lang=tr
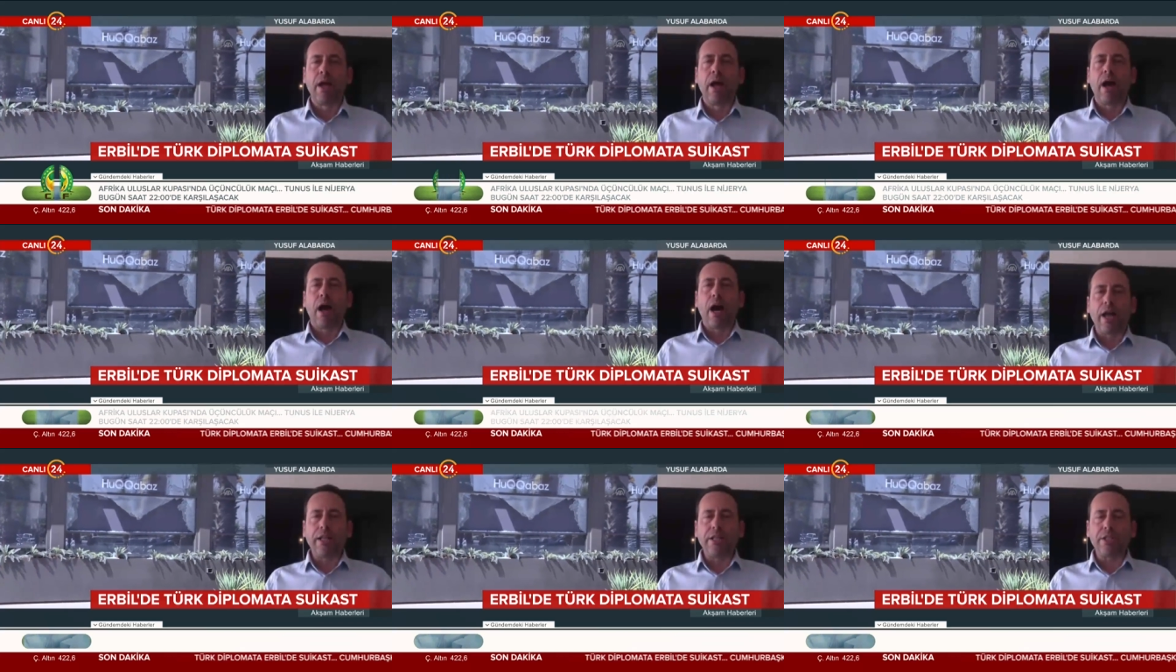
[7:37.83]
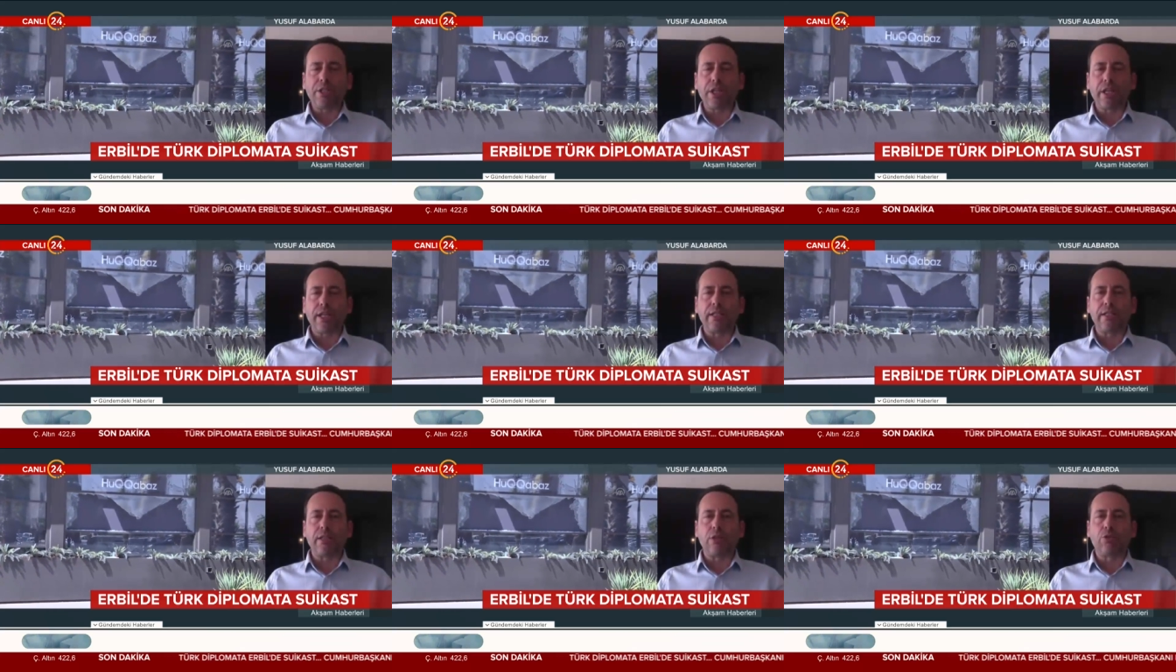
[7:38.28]
Aynı
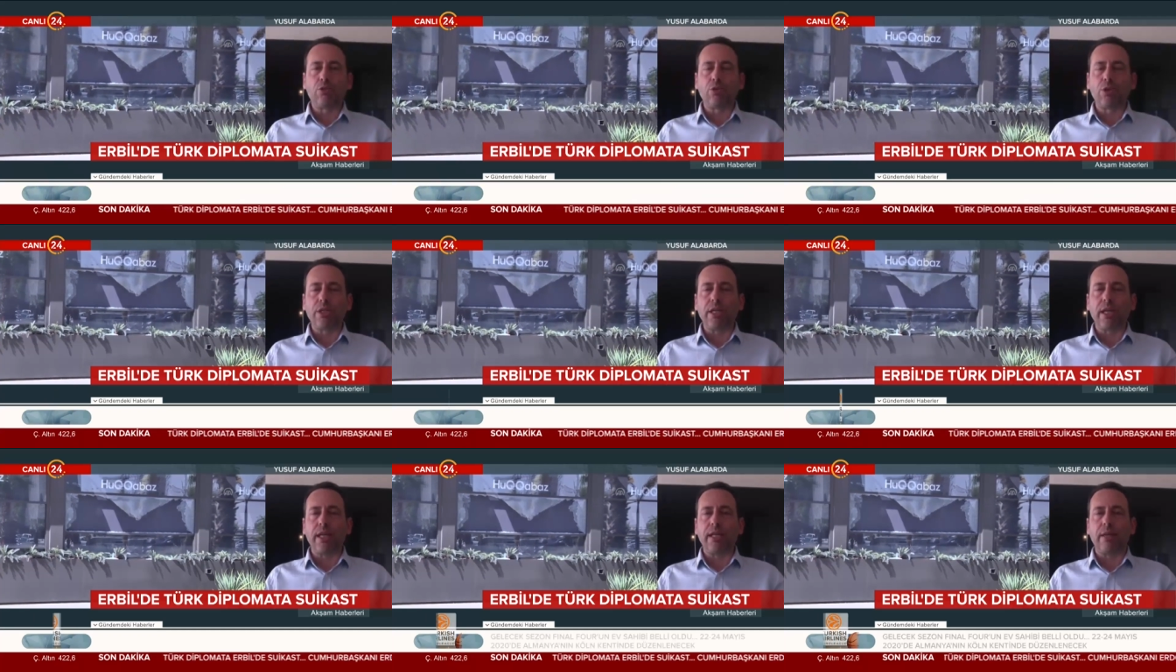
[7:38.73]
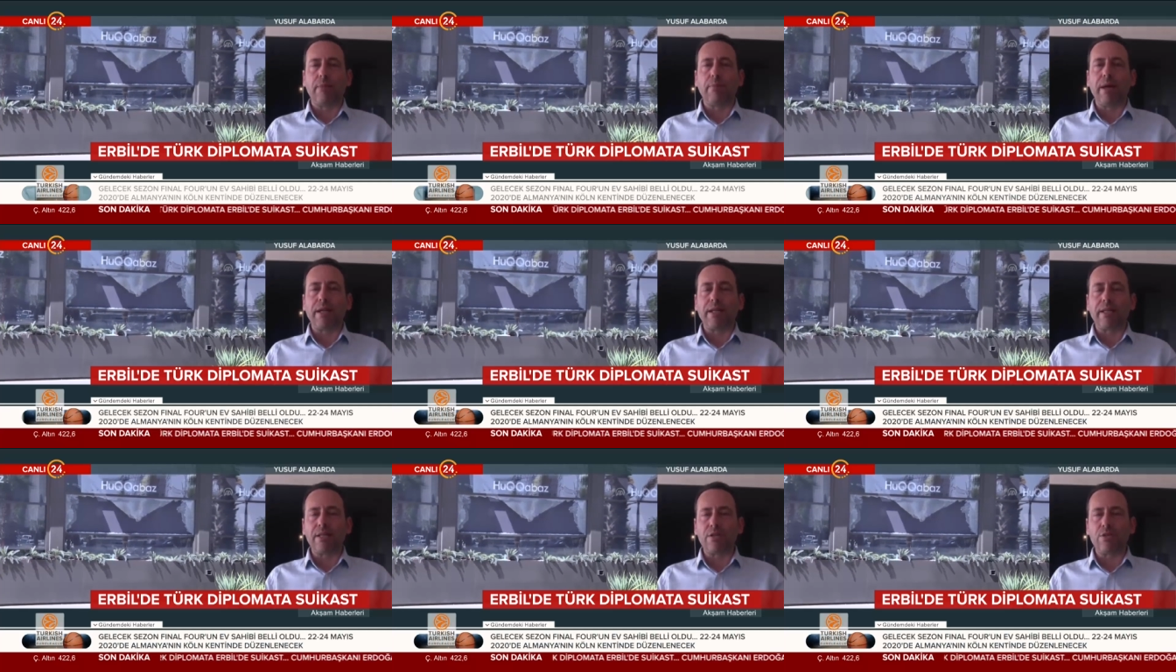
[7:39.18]
şekilde Türkiye ile
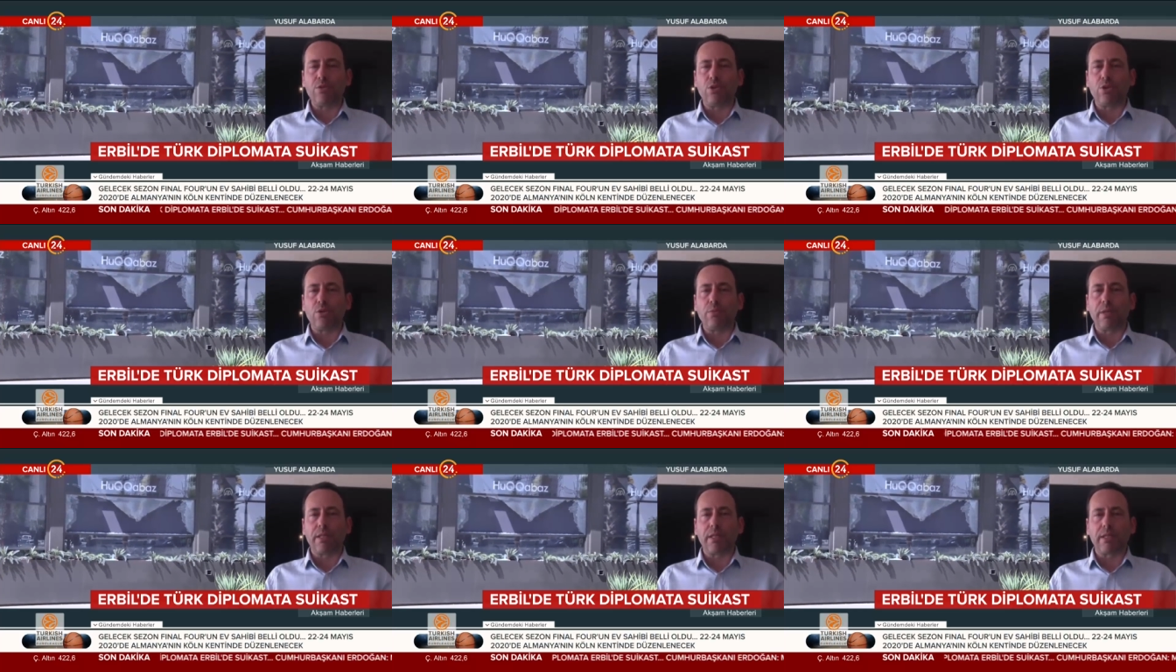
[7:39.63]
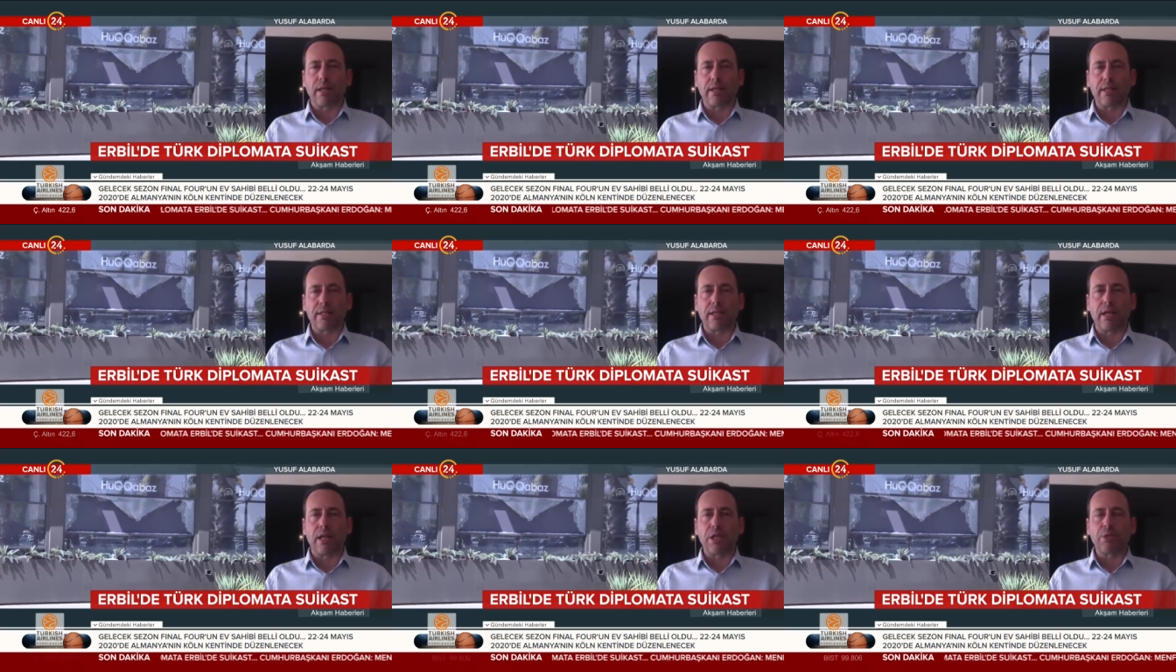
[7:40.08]
merkezi hükümetin
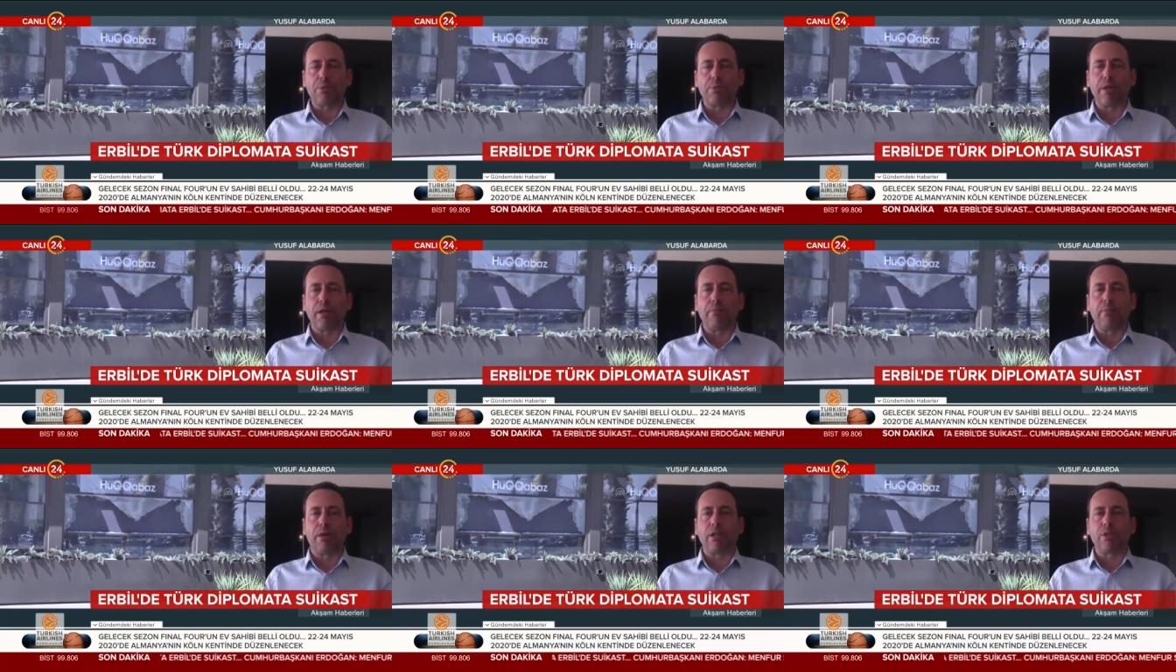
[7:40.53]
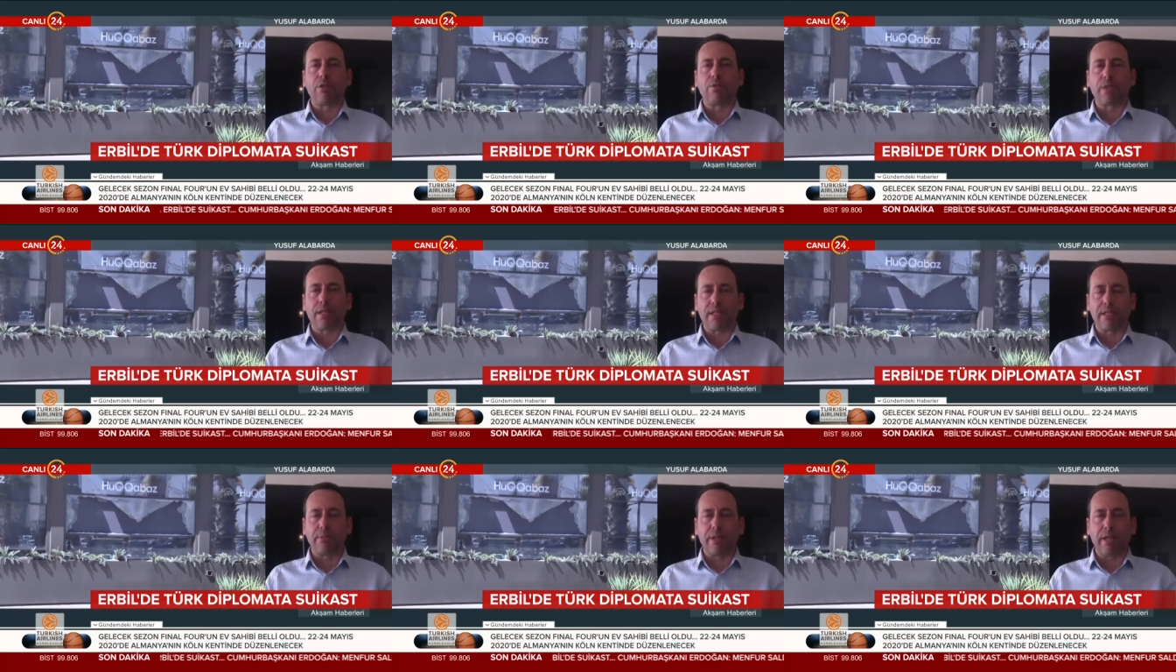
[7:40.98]
arasını açmaya matuf
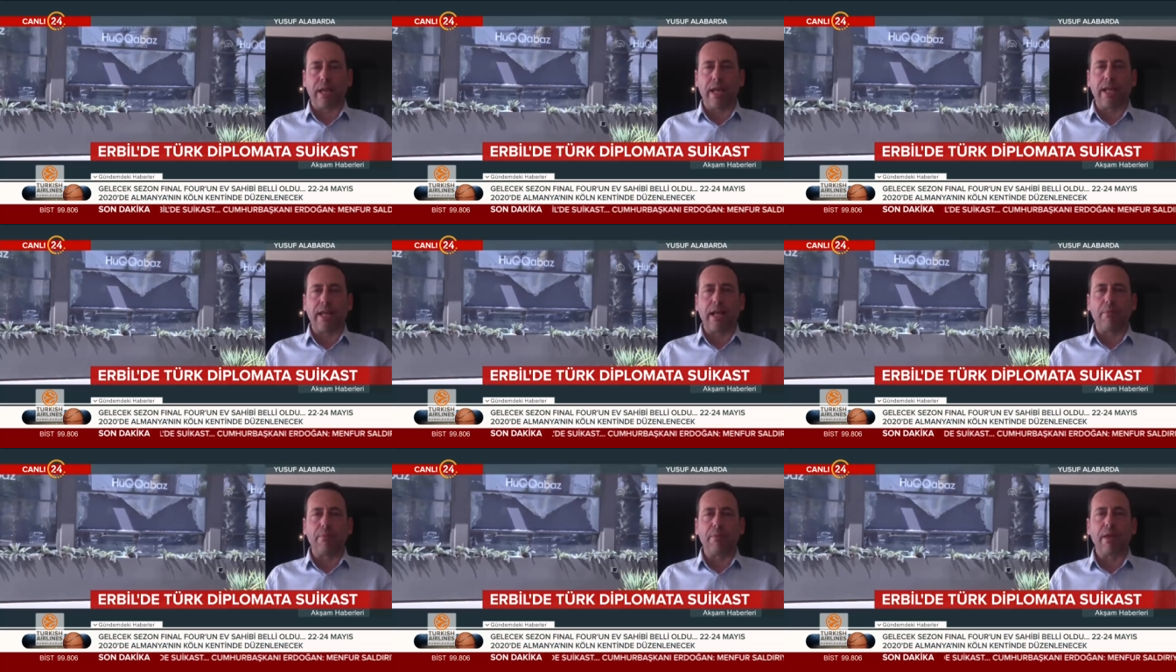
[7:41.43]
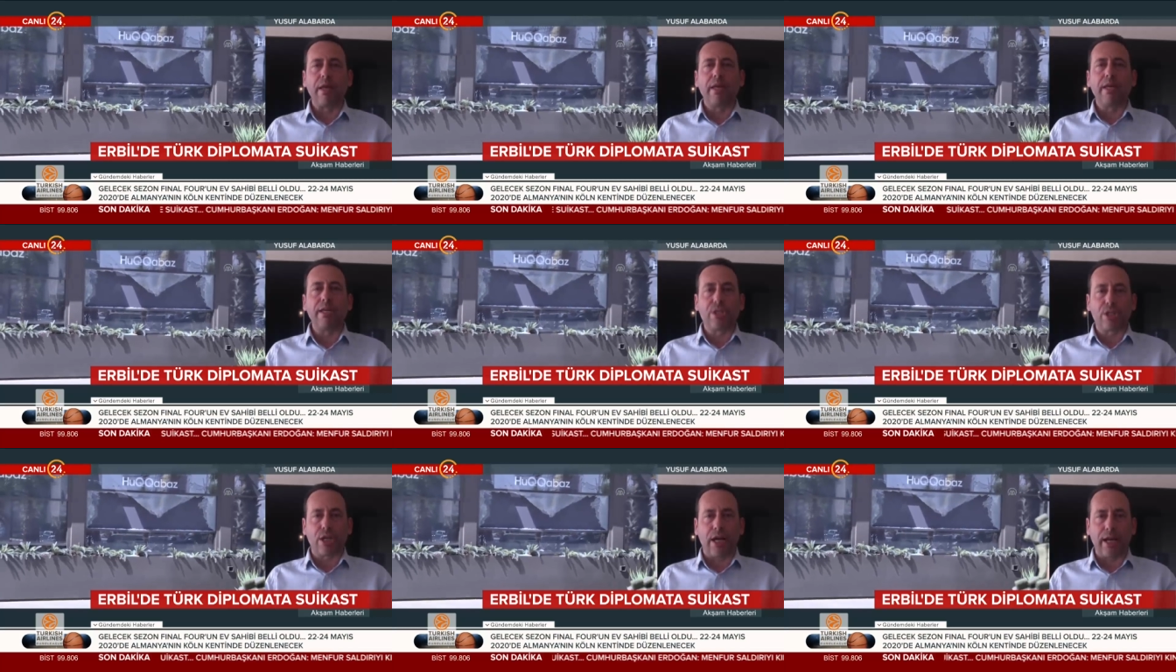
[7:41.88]
nasıl bir eylem
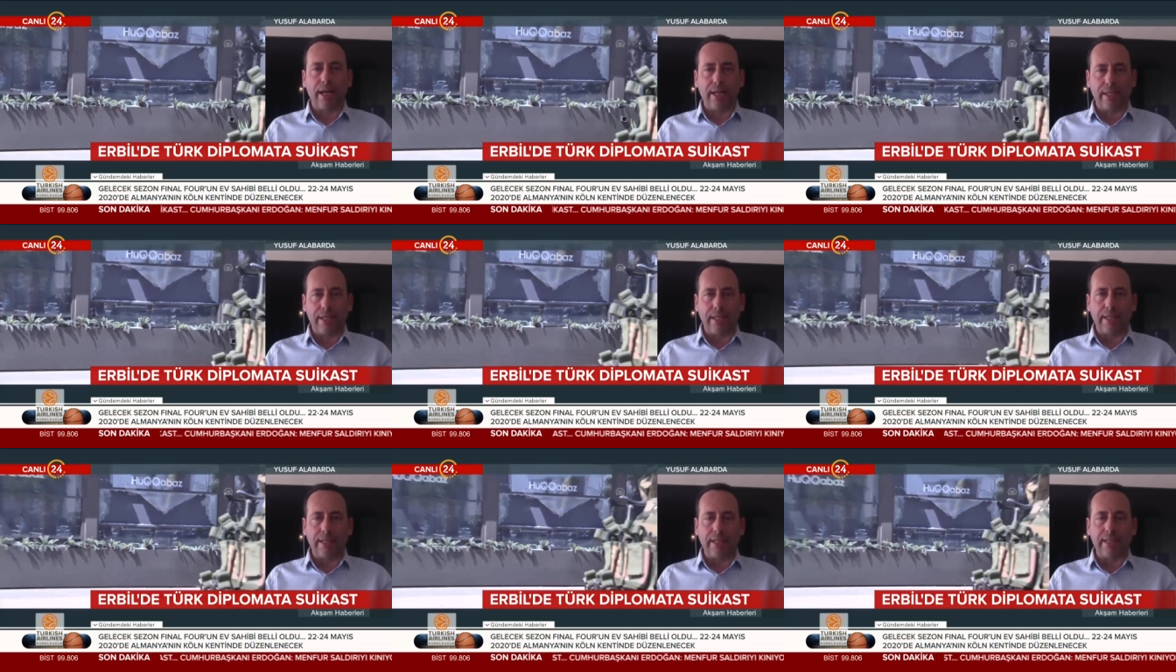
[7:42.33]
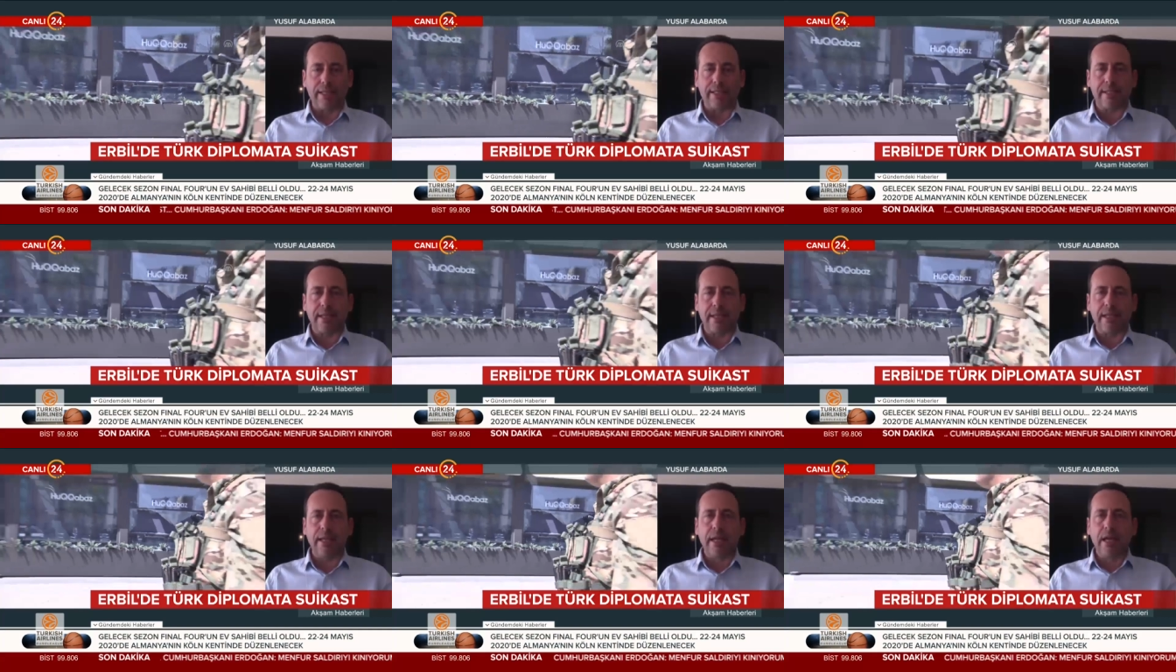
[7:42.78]
icra edildiyse
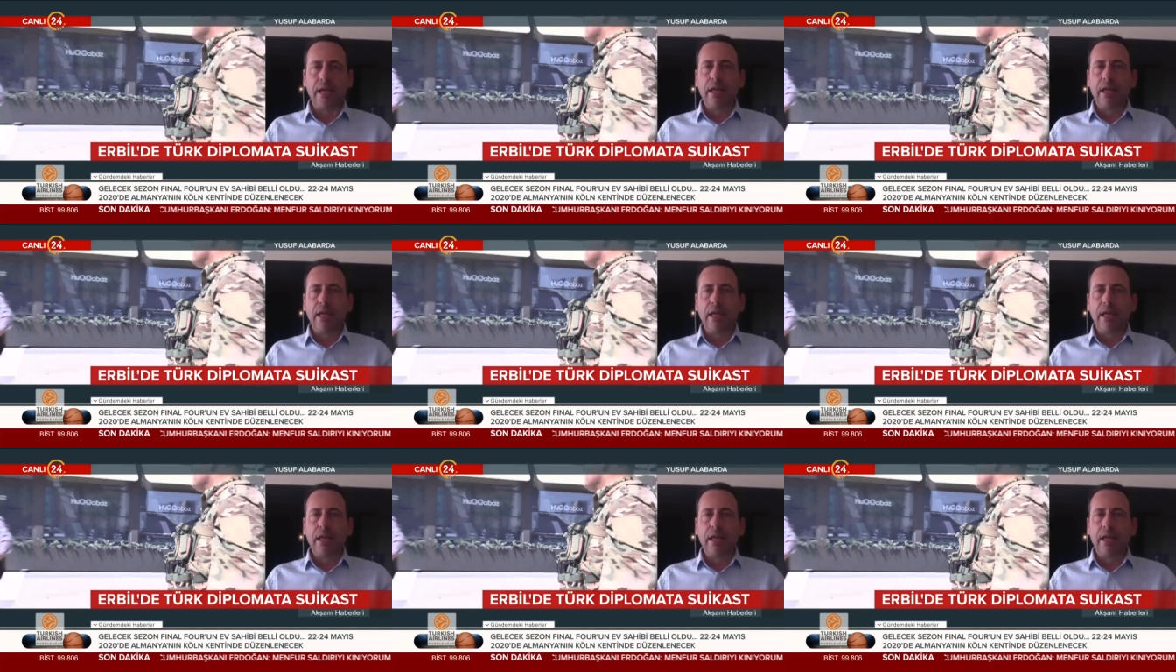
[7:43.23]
